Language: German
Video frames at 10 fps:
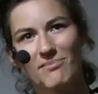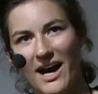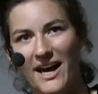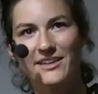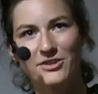
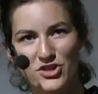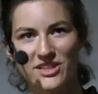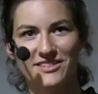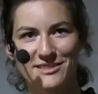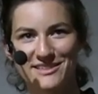eine
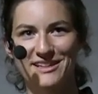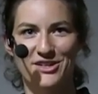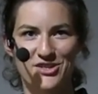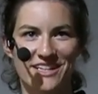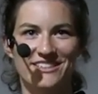Statistik
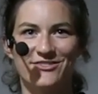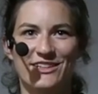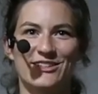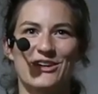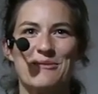erstellt, die
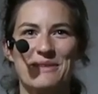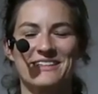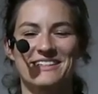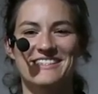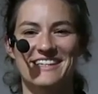werde ich auch am
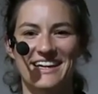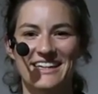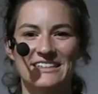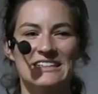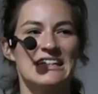Ende
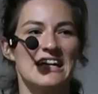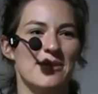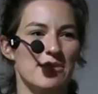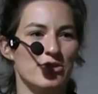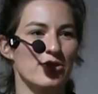zeigen,
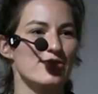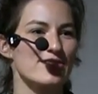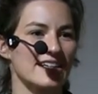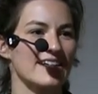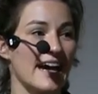aber ich konnte
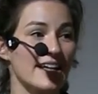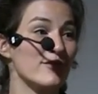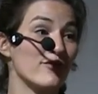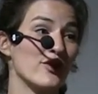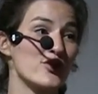sozusagen keine
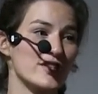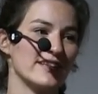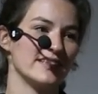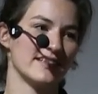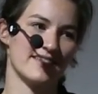
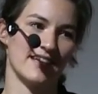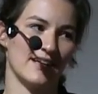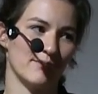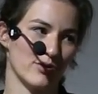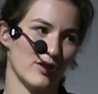vollständigen
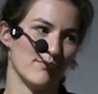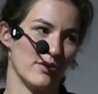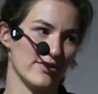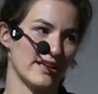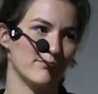Zahlen bekommen
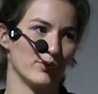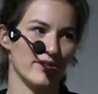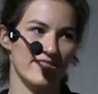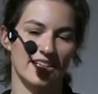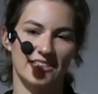aus allen
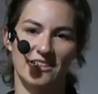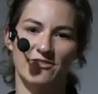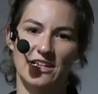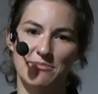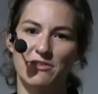Bundesländern,
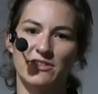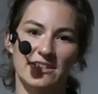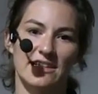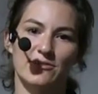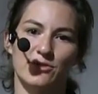weil immer wieder
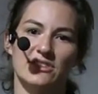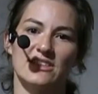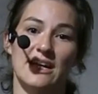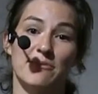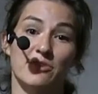die Antworten
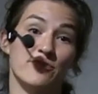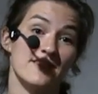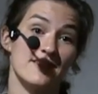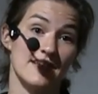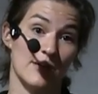kamen, wir
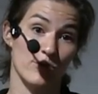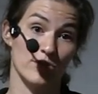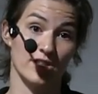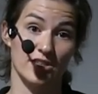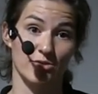wissen es auch
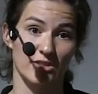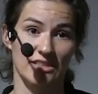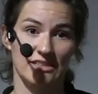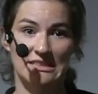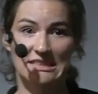nicht
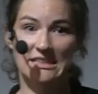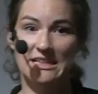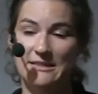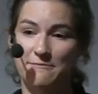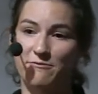oder
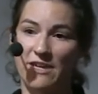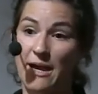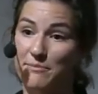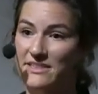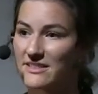ähm, wir
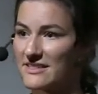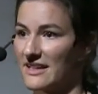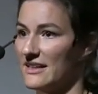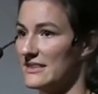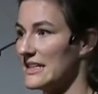haben diese
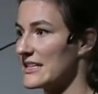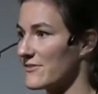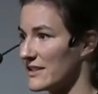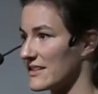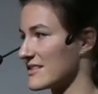Zahlen nicht,
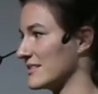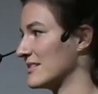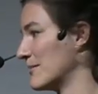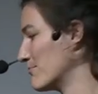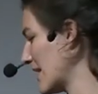weil das in
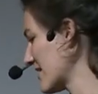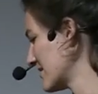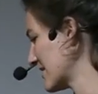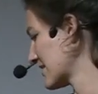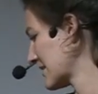dem Maß
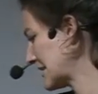nicht